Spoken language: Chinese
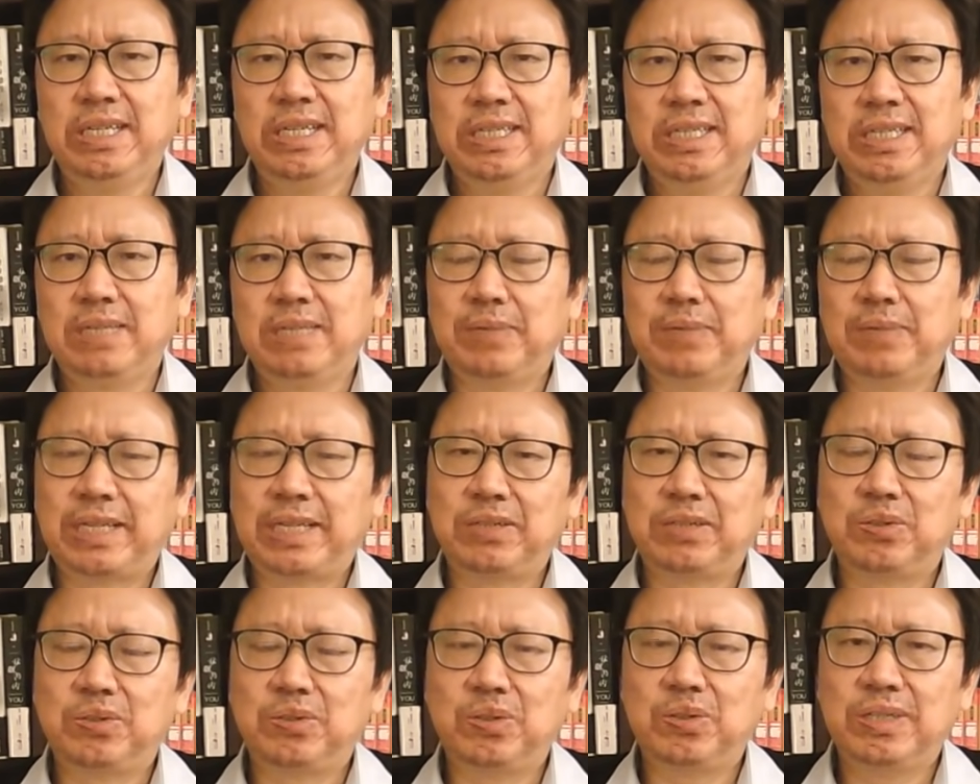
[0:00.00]
那么
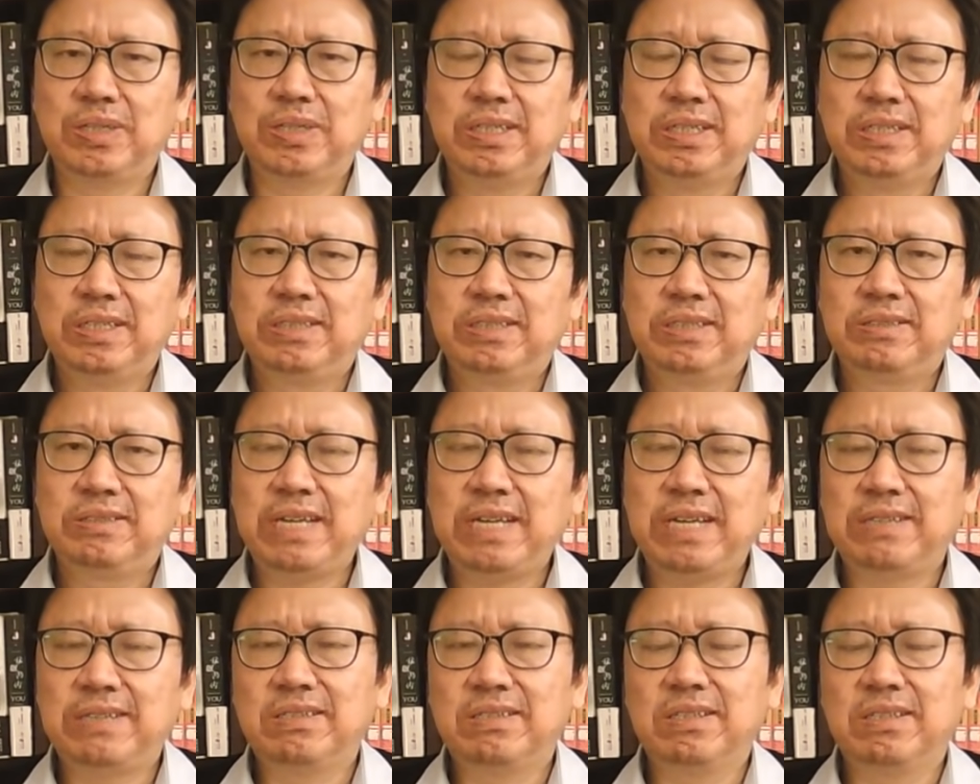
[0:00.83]
他就说，
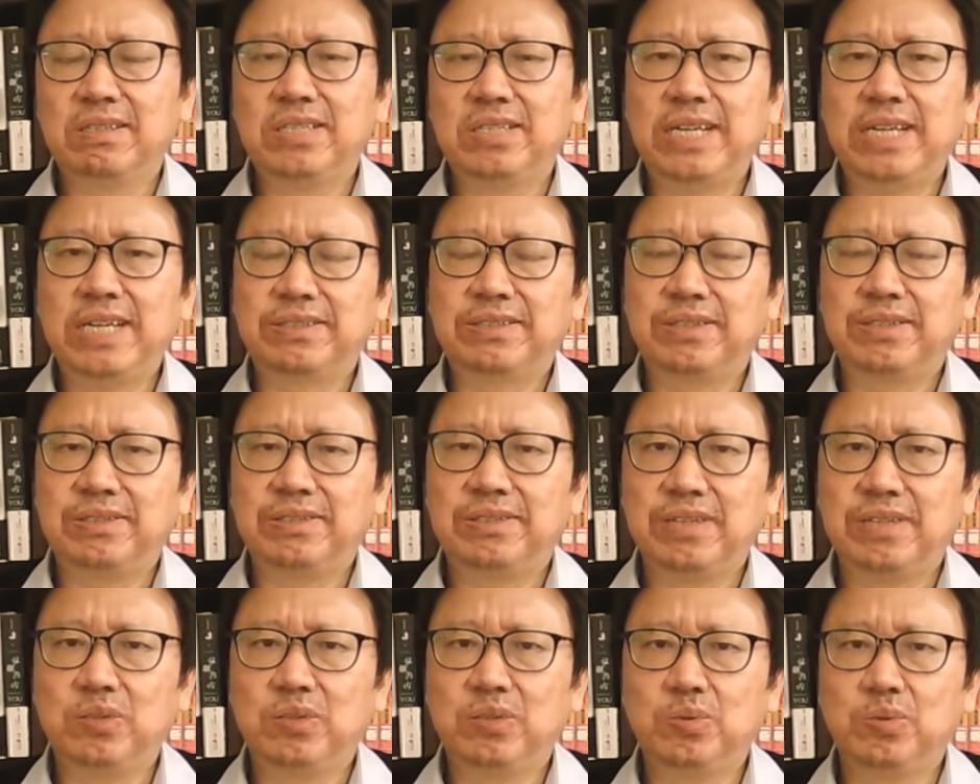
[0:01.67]
再次显示了
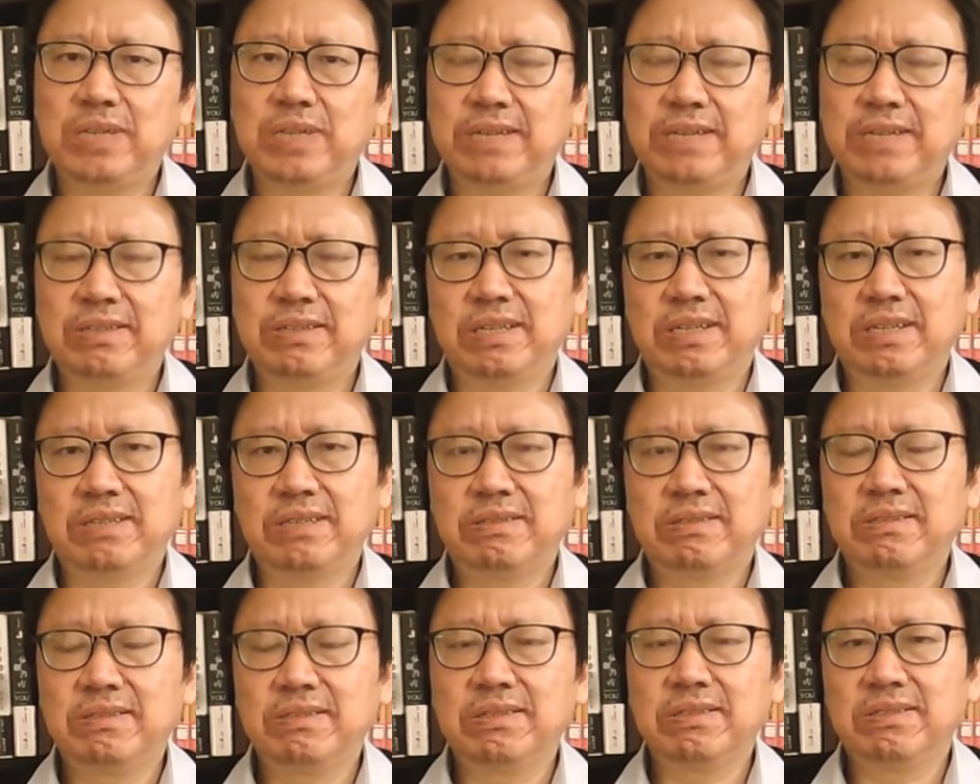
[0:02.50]
这个独裁者的
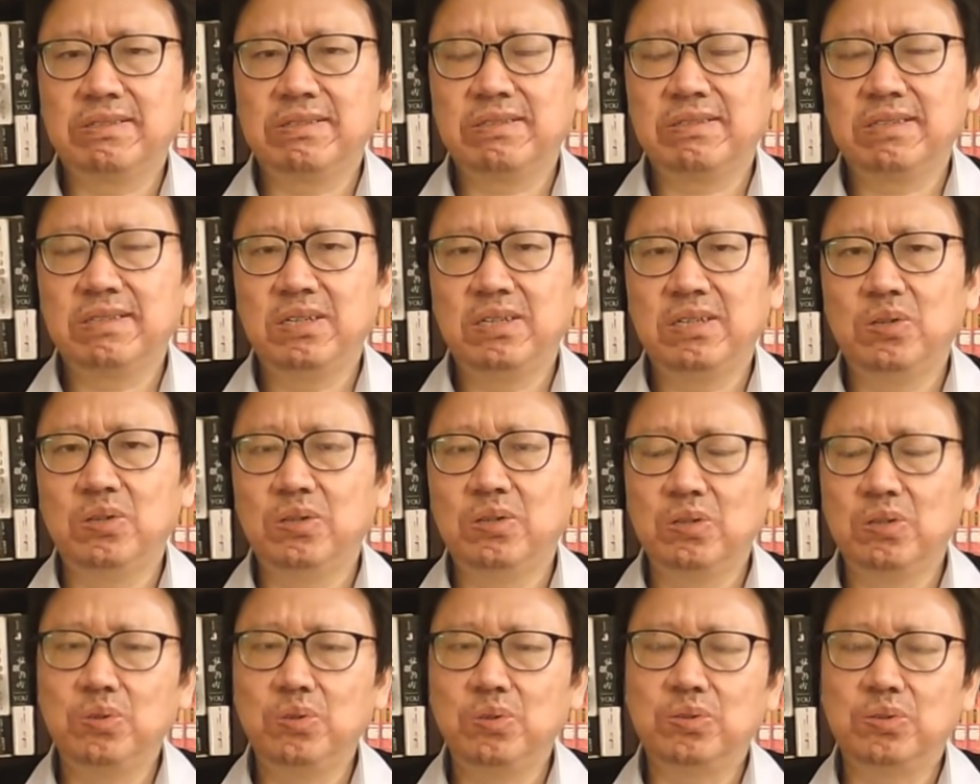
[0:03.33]
自私和
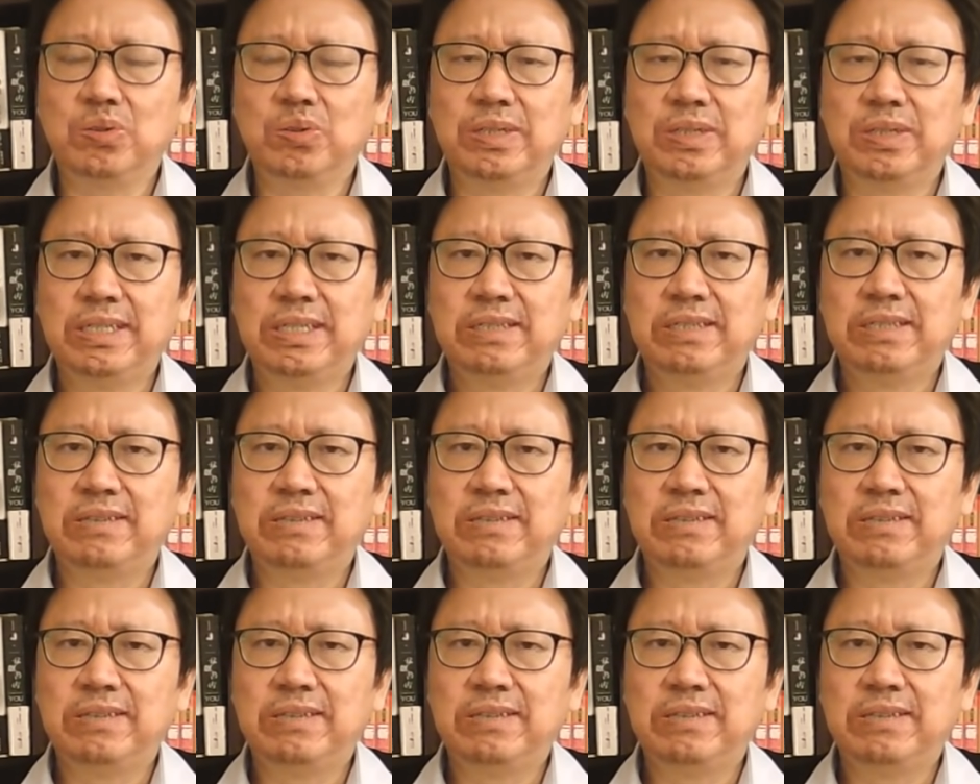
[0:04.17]
懦弱。